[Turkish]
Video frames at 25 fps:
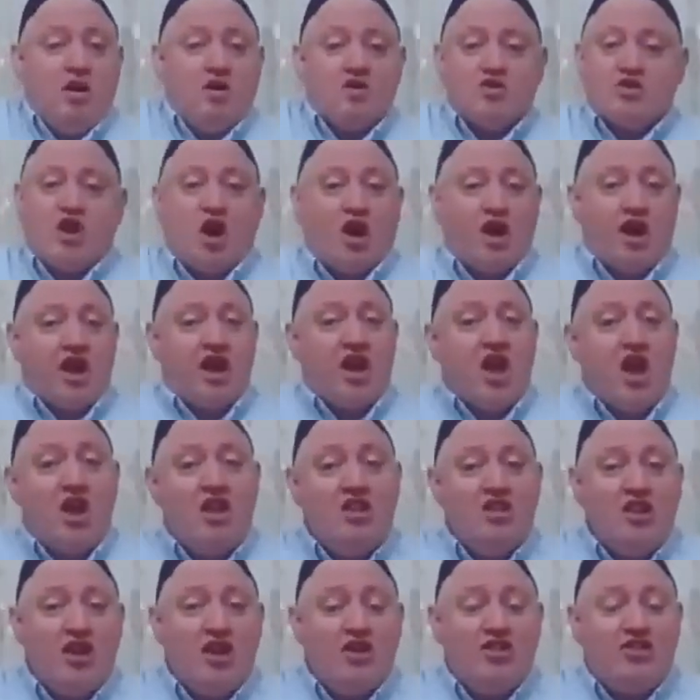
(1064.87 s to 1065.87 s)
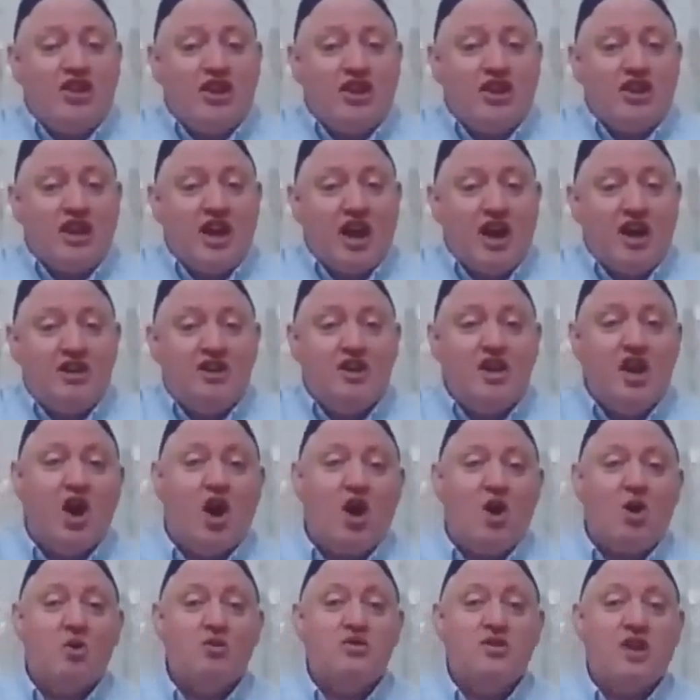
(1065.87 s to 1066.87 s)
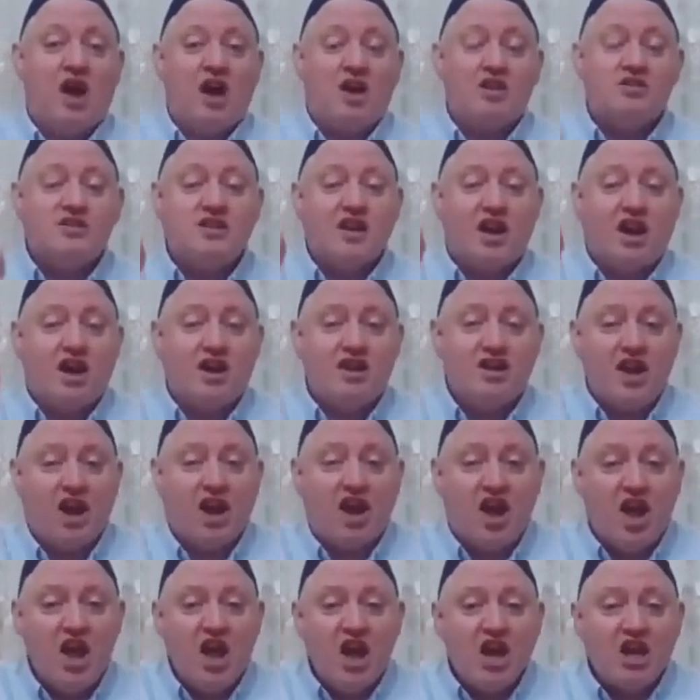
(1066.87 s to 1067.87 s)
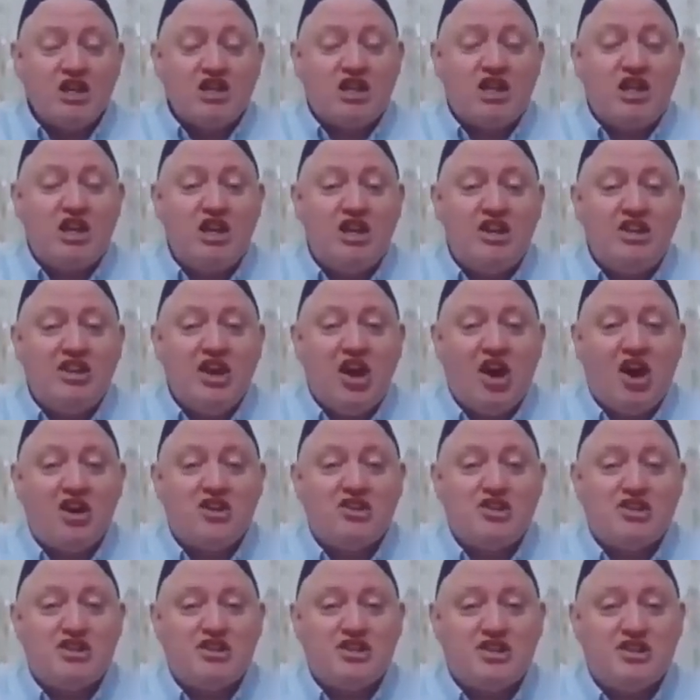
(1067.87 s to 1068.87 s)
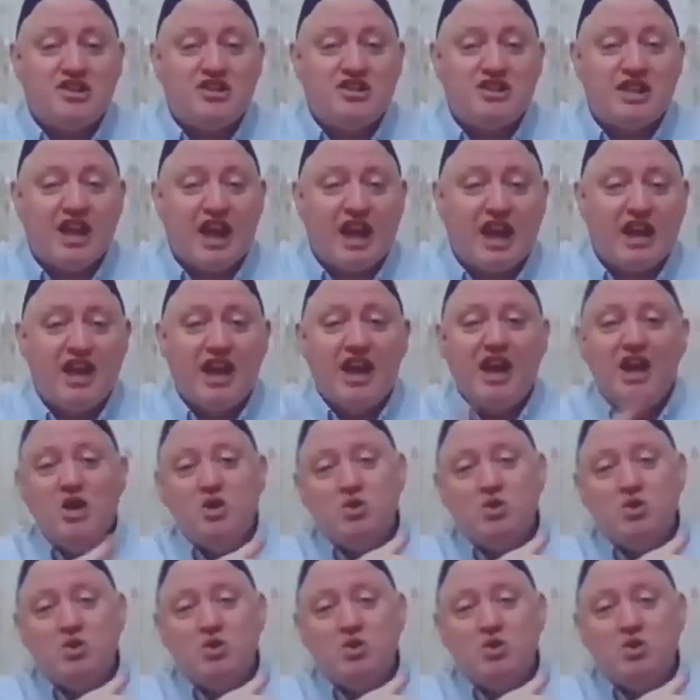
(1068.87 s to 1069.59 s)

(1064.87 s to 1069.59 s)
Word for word: Sarayı elde ettik yani. Ya daha sade kilidi açtın sen.